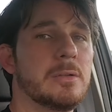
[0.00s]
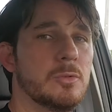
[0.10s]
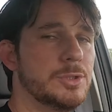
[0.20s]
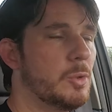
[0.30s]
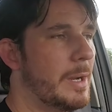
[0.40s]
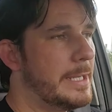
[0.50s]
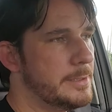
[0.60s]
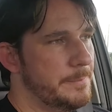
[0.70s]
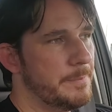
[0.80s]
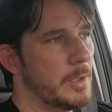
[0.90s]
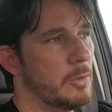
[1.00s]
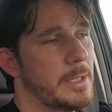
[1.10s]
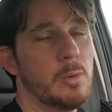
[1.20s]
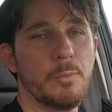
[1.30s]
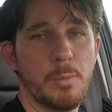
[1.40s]
Goodride. É,
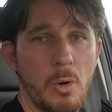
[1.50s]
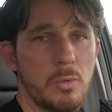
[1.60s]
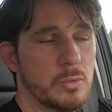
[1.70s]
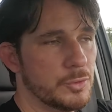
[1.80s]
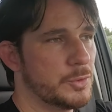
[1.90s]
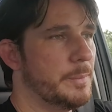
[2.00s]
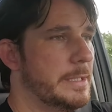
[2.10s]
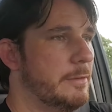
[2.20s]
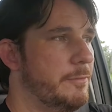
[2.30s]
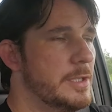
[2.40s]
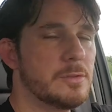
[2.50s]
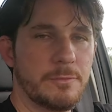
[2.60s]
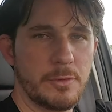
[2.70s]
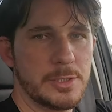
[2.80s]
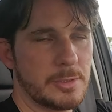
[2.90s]
ok? Um bom custo-benefício,
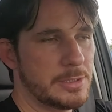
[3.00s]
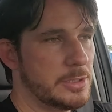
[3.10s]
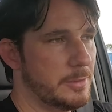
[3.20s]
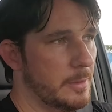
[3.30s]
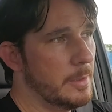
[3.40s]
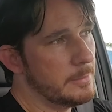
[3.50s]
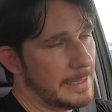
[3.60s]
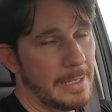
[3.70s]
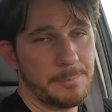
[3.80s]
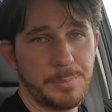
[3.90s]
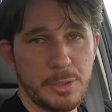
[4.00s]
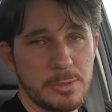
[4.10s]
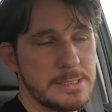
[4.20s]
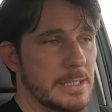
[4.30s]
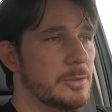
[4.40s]
foi isso que a gente está
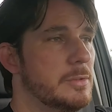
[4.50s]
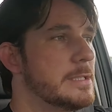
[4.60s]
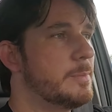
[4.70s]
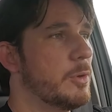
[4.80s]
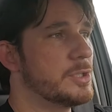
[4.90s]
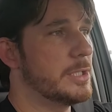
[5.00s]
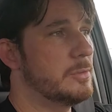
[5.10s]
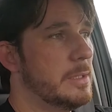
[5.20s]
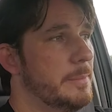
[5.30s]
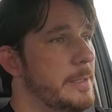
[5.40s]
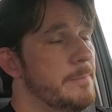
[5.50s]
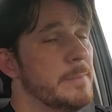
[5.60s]
priorizando nesse projeto também.